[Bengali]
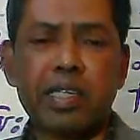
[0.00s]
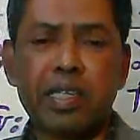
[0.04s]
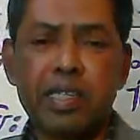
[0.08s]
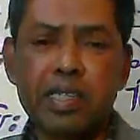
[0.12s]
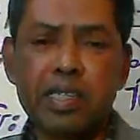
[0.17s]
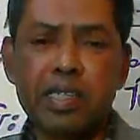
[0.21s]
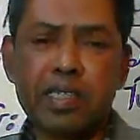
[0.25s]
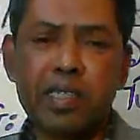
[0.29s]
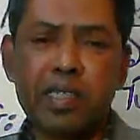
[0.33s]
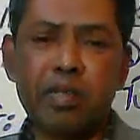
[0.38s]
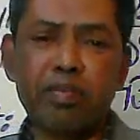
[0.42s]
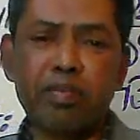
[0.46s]

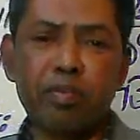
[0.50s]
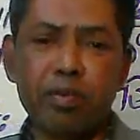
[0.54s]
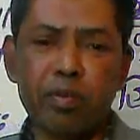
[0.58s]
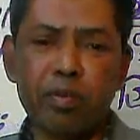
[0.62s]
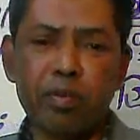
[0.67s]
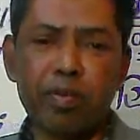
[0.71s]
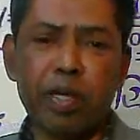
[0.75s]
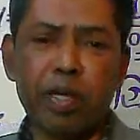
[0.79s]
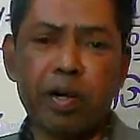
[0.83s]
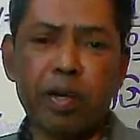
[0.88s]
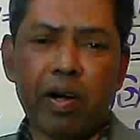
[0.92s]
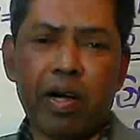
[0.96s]
গ্রিনিসের
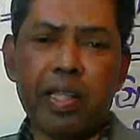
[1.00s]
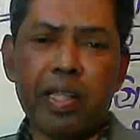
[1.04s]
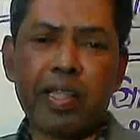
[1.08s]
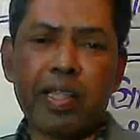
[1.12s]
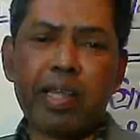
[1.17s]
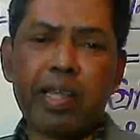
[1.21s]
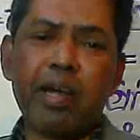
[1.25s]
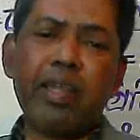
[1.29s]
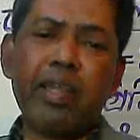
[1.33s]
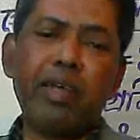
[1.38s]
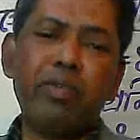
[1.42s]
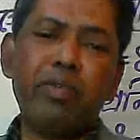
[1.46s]
পূর্বে হয়
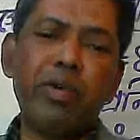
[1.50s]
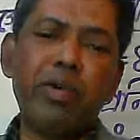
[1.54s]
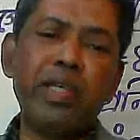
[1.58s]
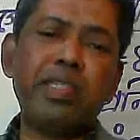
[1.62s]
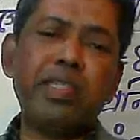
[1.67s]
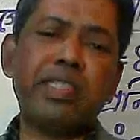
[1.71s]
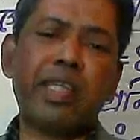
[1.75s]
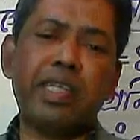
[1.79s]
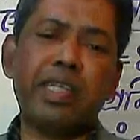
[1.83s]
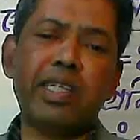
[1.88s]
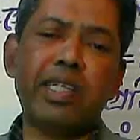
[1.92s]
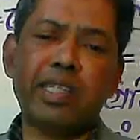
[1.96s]
তাহলে ওই
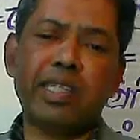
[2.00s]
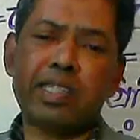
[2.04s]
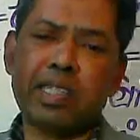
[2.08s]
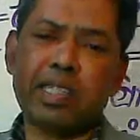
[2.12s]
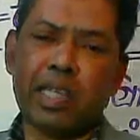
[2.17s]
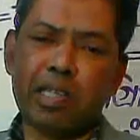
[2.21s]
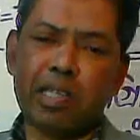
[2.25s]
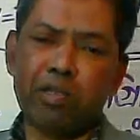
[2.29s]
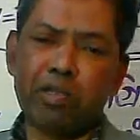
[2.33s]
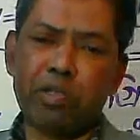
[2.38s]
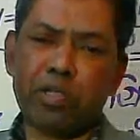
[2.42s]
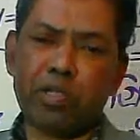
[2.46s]
স্থানের
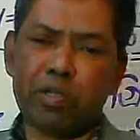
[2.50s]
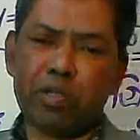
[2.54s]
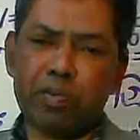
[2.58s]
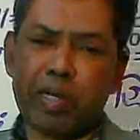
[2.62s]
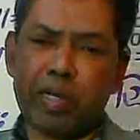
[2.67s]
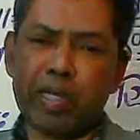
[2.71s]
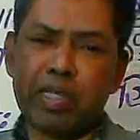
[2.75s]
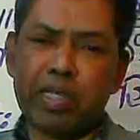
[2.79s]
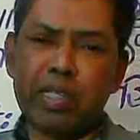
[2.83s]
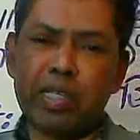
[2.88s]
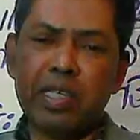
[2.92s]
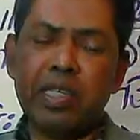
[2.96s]
স্থানীয়
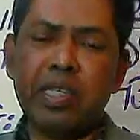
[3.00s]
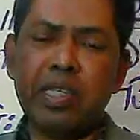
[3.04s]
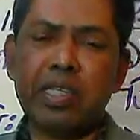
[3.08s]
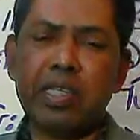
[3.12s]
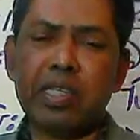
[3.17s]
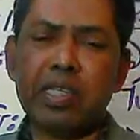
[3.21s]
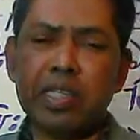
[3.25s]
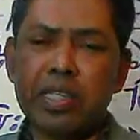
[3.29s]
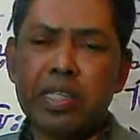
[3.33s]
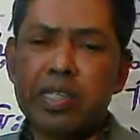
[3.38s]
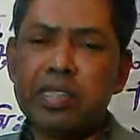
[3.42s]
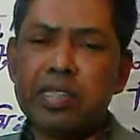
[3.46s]
সময়
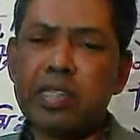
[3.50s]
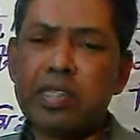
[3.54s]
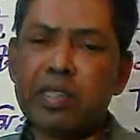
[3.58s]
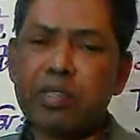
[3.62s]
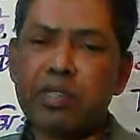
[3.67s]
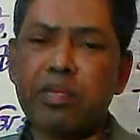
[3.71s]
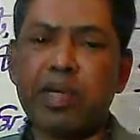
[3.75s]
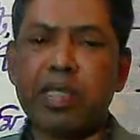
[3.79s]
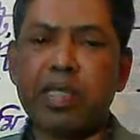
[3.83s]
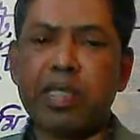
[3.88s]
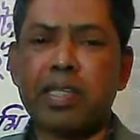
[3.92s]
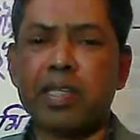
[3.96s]
গ্রিনিসের
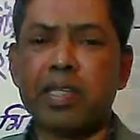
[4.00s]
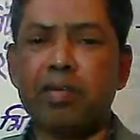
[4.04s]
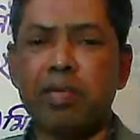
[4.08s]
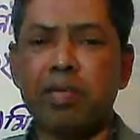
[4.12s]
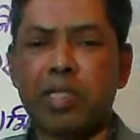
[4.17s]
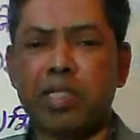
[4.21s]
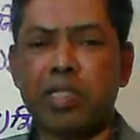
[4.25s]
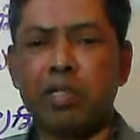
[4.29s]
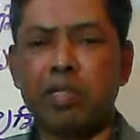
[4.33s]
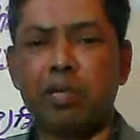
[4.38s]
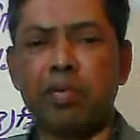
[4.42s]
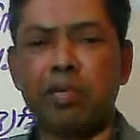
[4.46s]
সময় থেকে
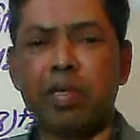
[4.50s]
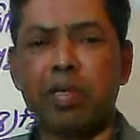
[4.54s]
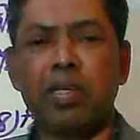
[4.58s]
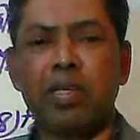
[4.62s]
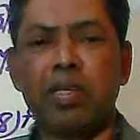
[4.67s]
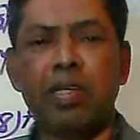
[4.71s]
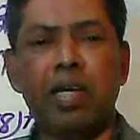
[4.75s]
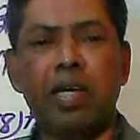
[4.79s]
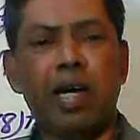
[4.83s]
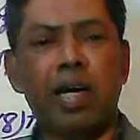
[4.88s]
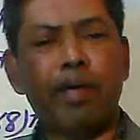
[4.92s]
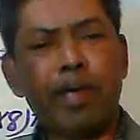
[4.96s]
বেশি হবে
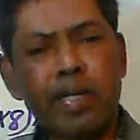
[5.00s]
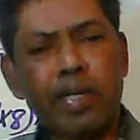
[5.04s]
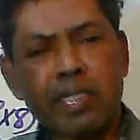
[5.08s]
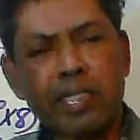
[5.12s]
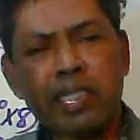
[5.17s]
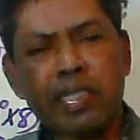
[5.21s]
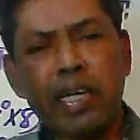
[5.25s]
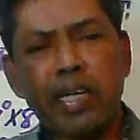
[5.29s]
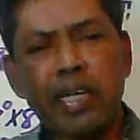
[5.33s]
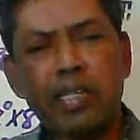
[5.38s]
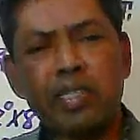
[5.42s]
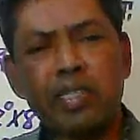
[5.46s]
আবার
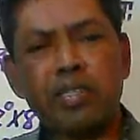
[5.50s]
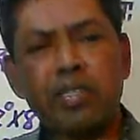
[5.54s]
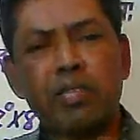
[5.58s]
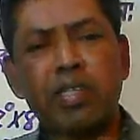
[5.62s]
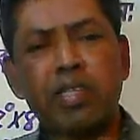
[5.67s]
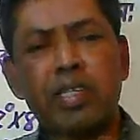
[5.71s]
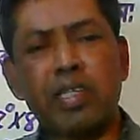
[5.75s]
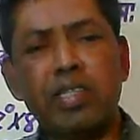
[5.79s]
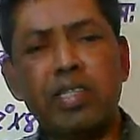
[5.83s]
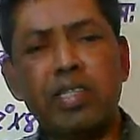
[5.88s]
স্থানটি যদি